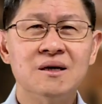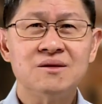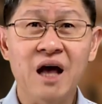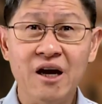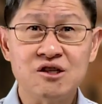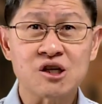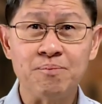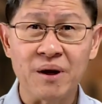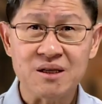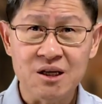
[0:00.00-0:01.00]
Dahil sa
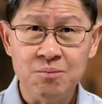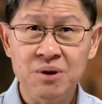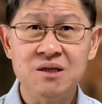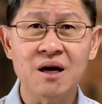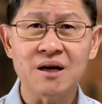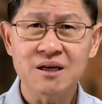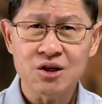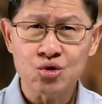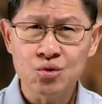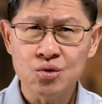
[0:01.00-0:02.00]
pag-ibig niya kay
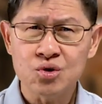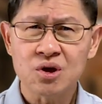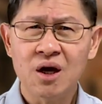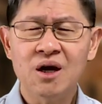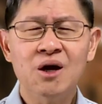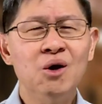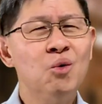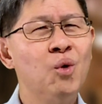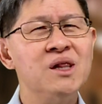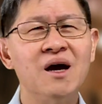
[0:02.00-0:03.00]
Jesus,
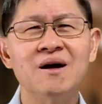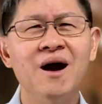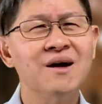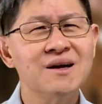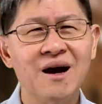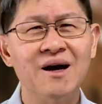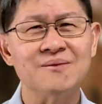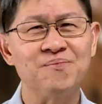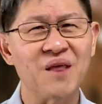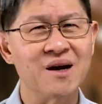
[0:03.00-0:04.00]
walang
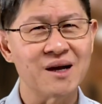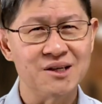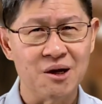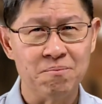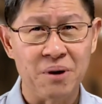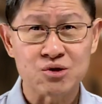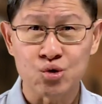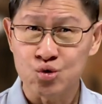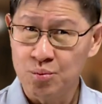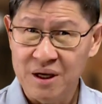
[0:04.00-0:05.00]
hanggan ang kanyang
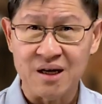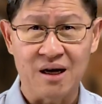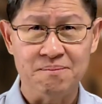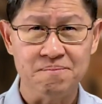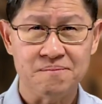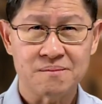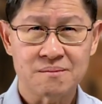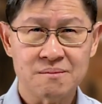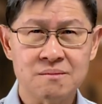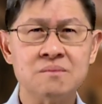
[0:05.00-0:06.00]
pagsusumikap.
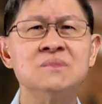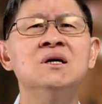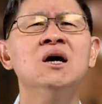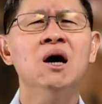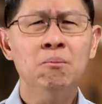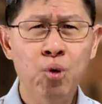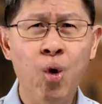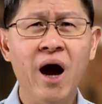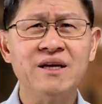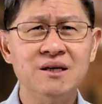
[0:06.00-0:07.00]

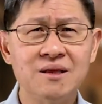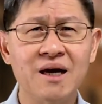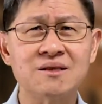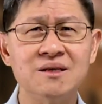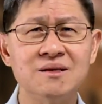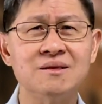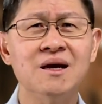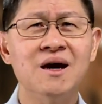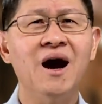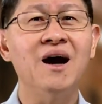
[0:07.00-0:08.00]
Buhayin natin
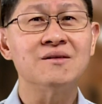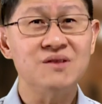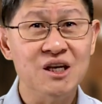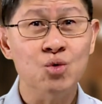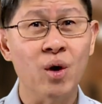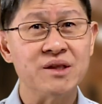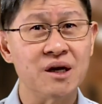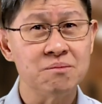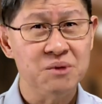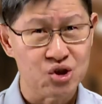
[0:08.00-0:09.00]
ang diwa
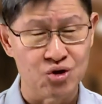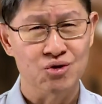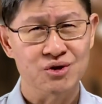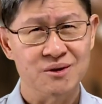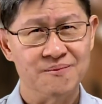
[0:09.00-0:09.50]
ng misyon.